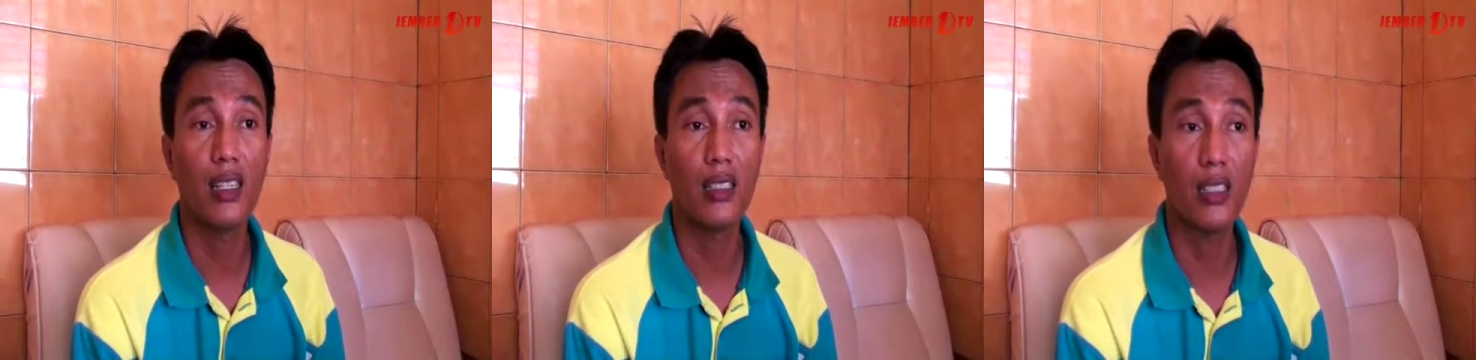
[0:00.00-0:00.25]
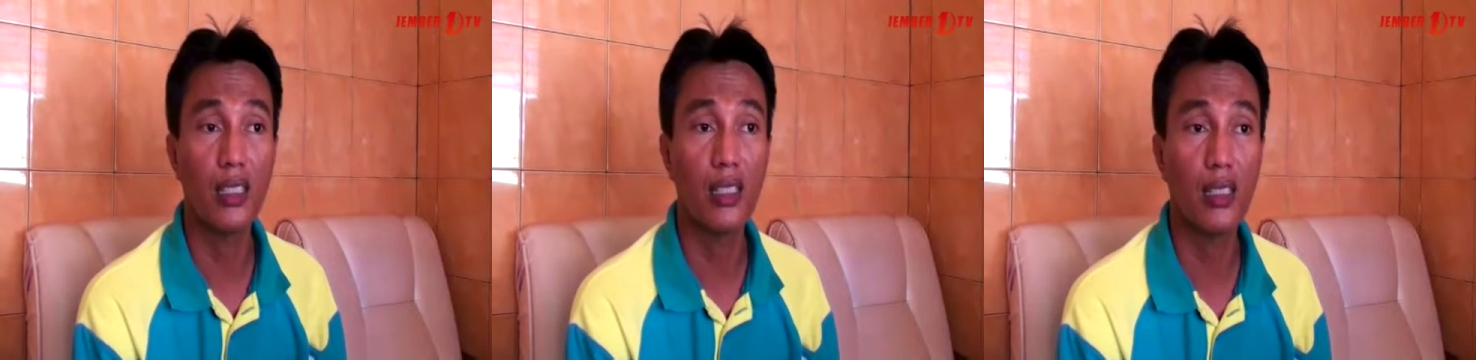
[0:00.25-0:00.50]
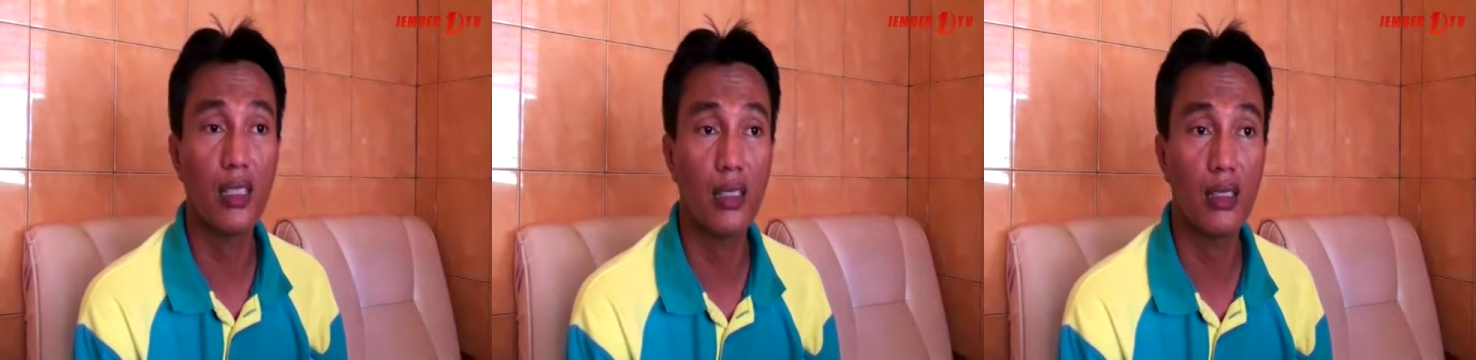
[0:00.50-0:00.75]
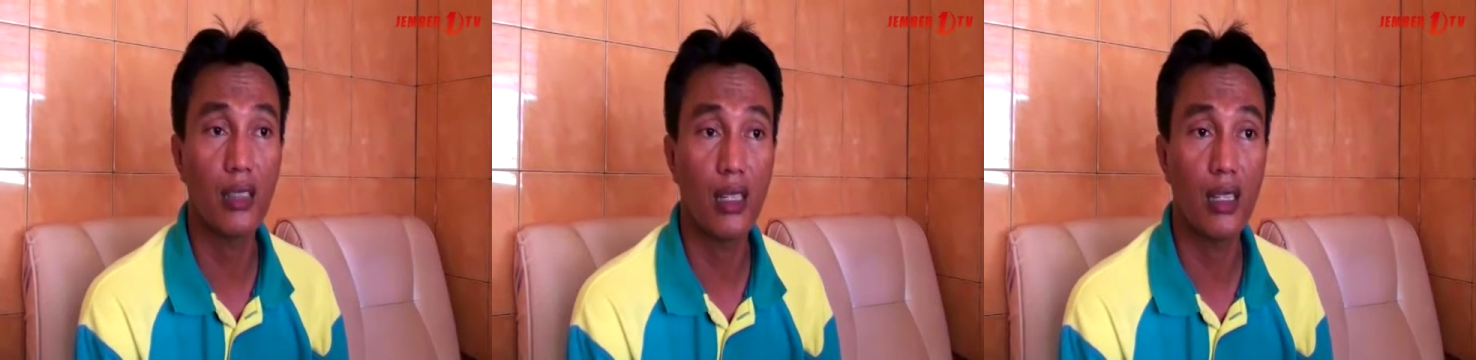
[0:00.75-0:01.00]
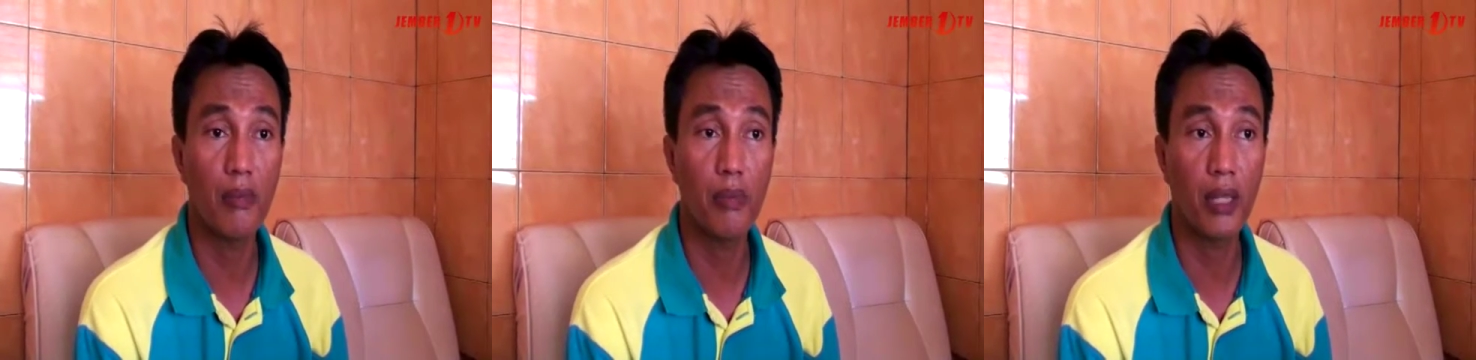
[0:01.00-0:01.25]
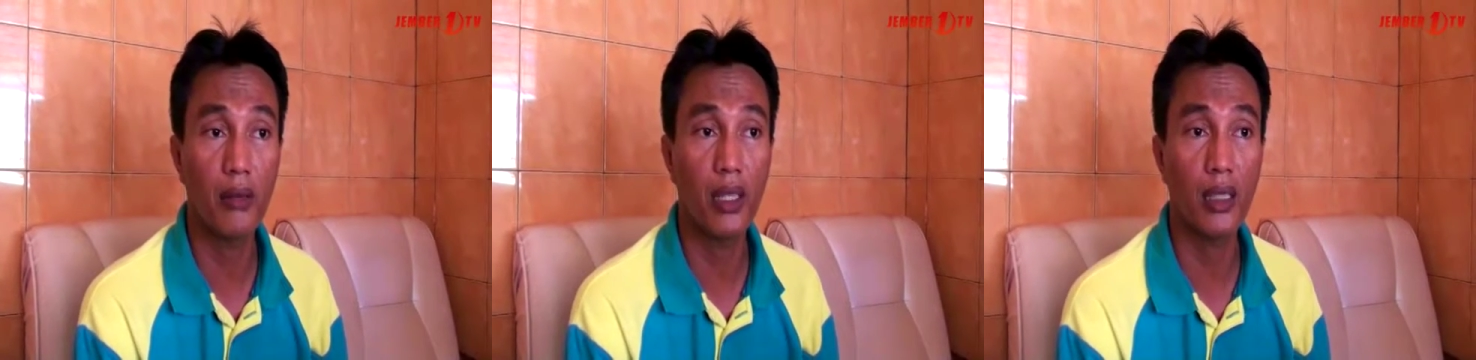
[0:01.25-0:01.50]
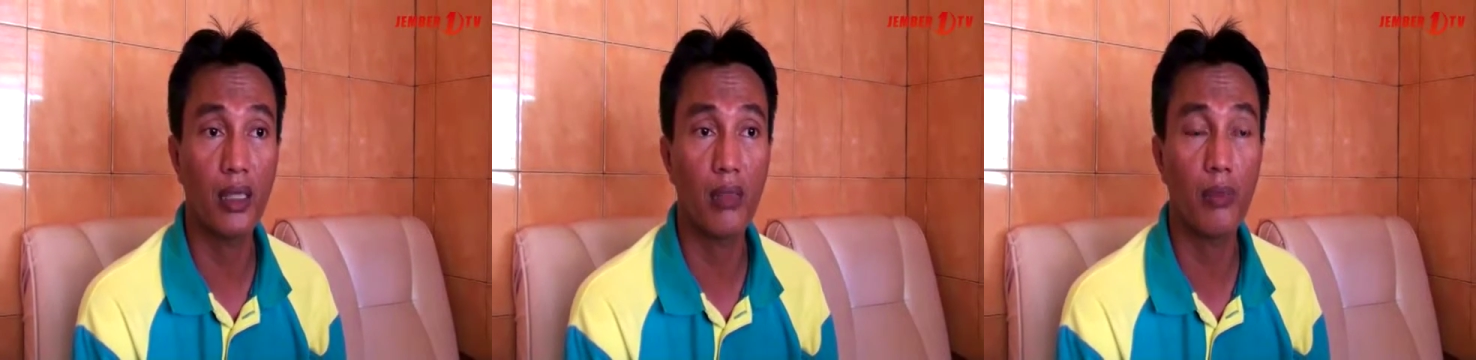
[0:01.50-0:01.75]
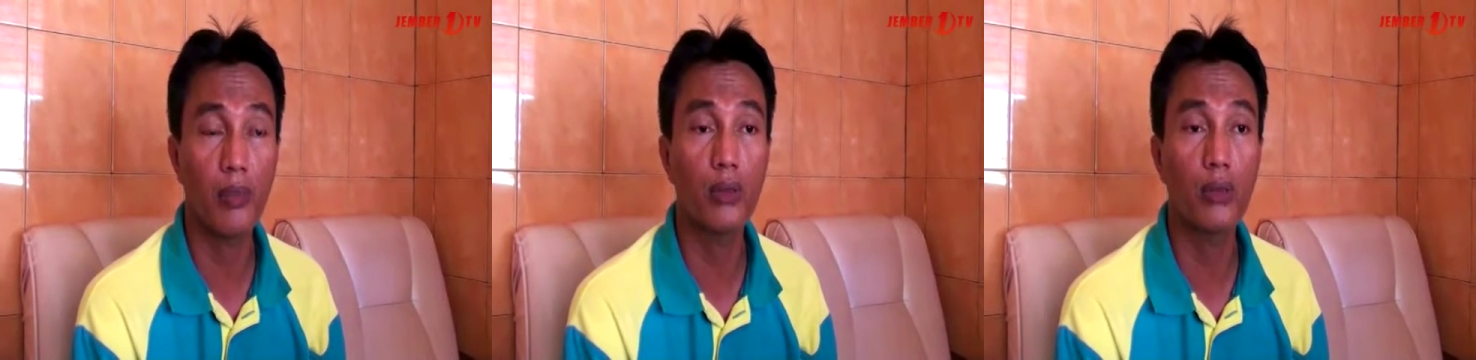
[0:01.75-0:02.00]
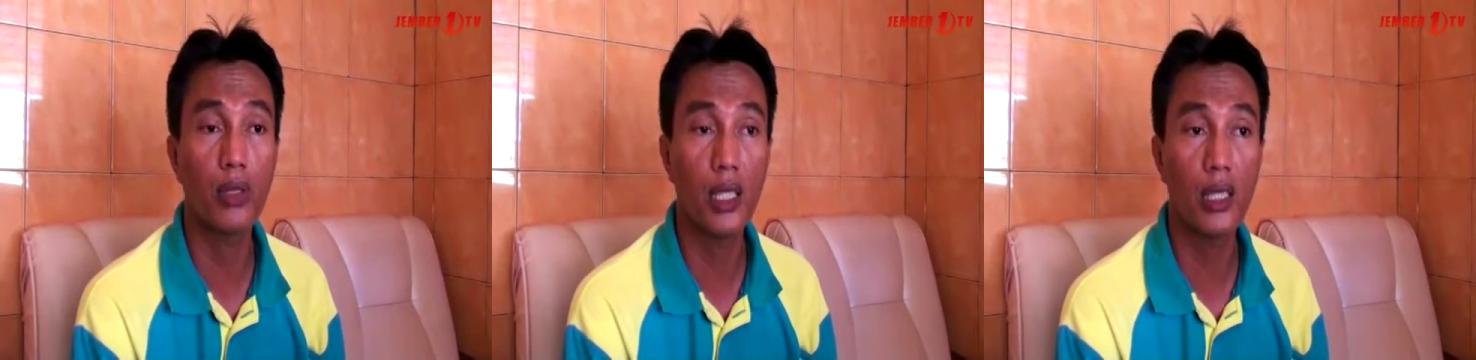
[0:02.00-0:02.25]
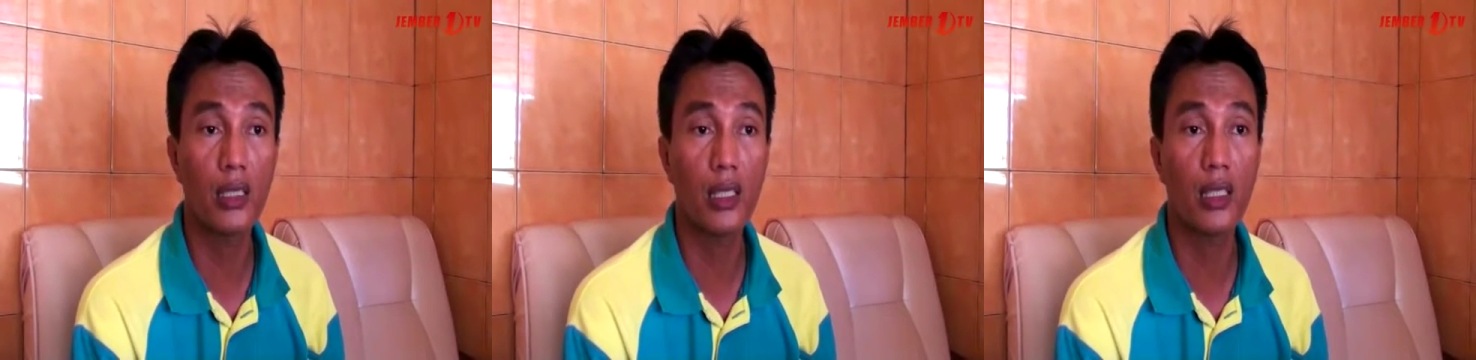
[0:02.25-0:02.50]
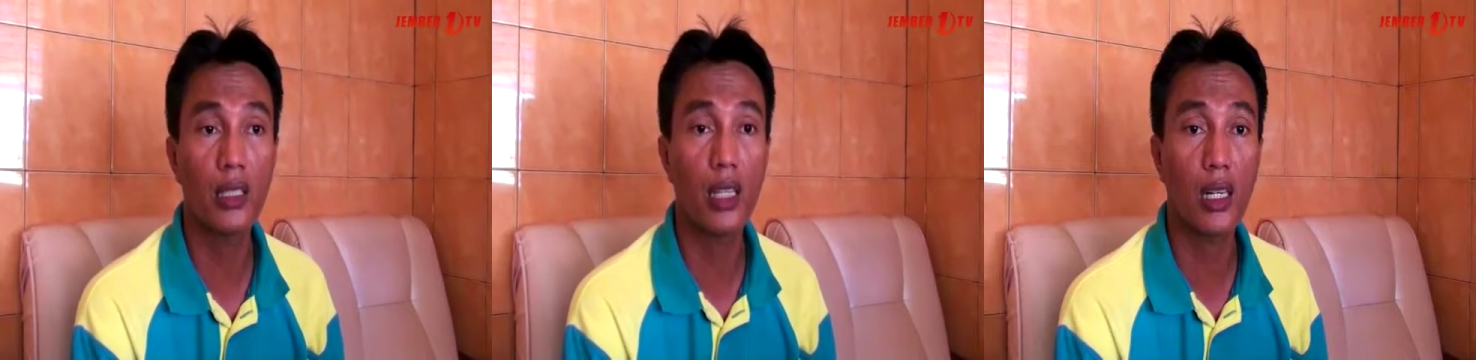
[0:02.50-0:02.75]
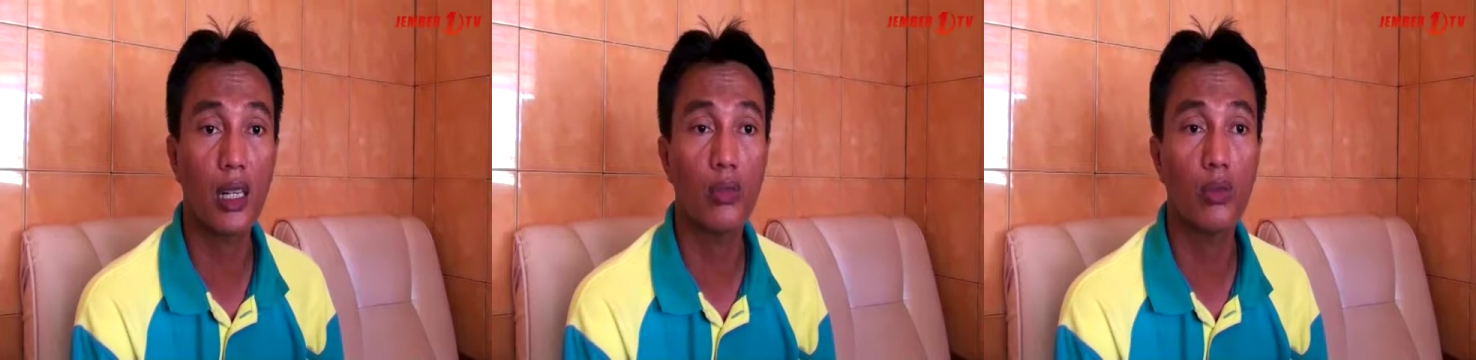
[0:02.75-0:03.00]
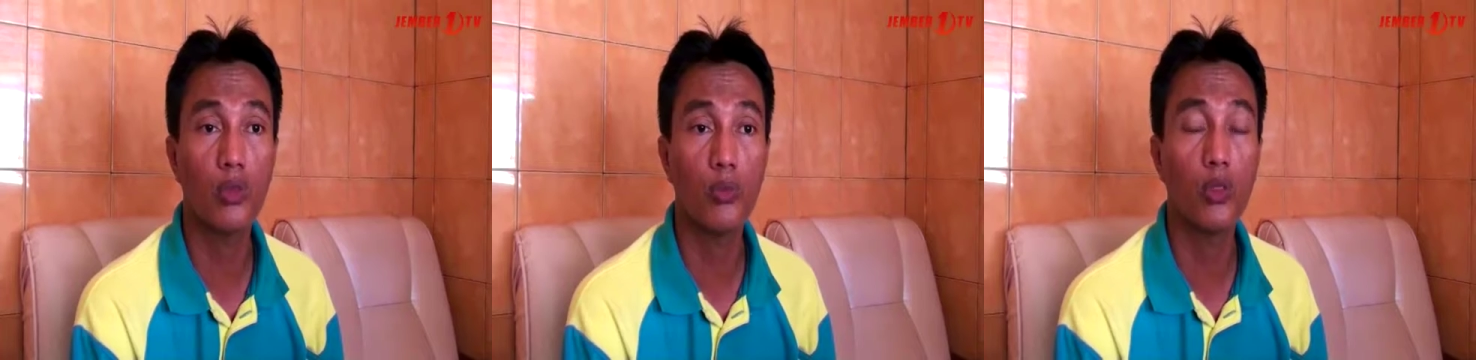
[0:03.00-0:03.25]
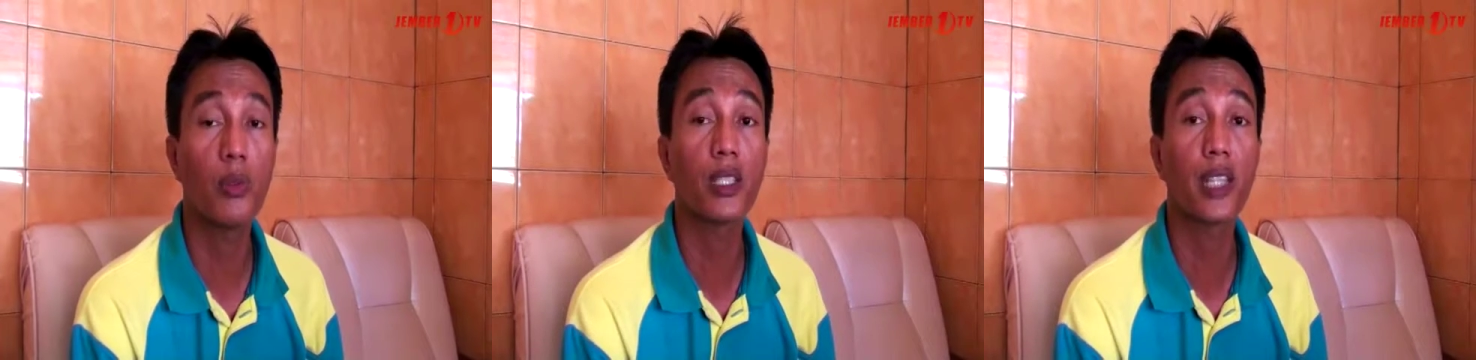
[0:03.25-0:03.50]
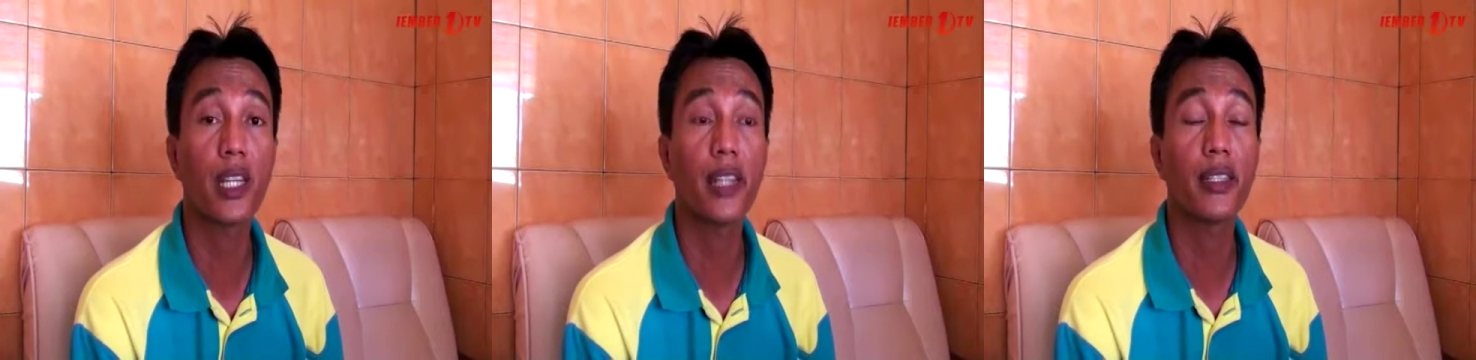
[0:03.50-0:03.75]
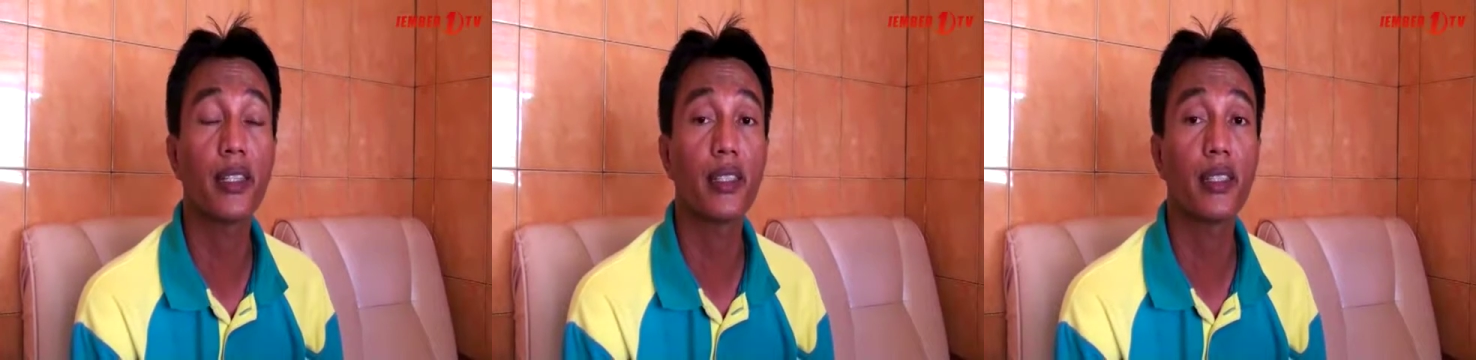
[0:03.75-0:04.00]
Jadi dari bed yang terpenuhi sekitar 70 persen